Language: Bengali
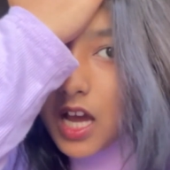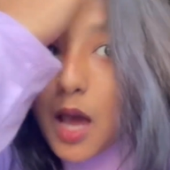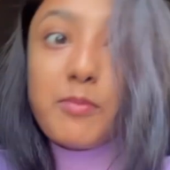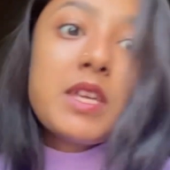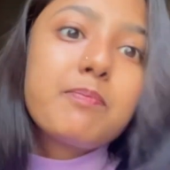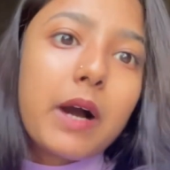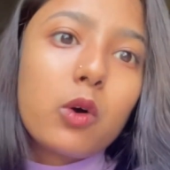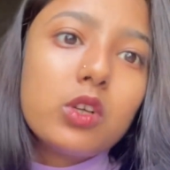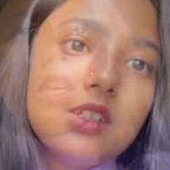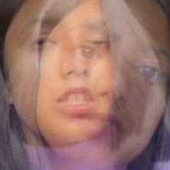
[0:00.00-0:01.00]
আমি
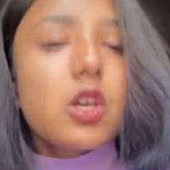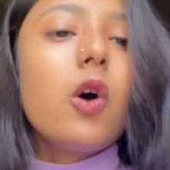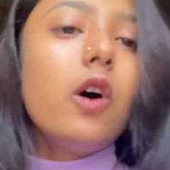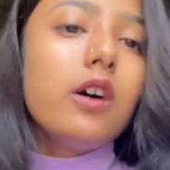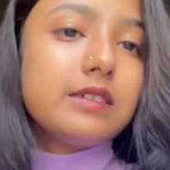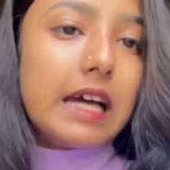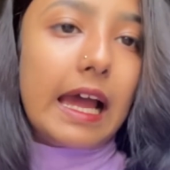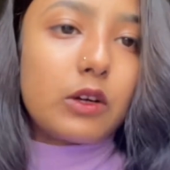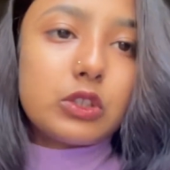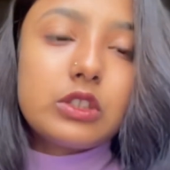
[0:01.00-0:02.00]
পাগল তো
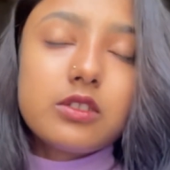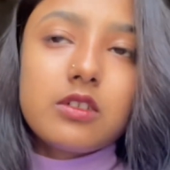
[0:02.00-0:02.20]
এখন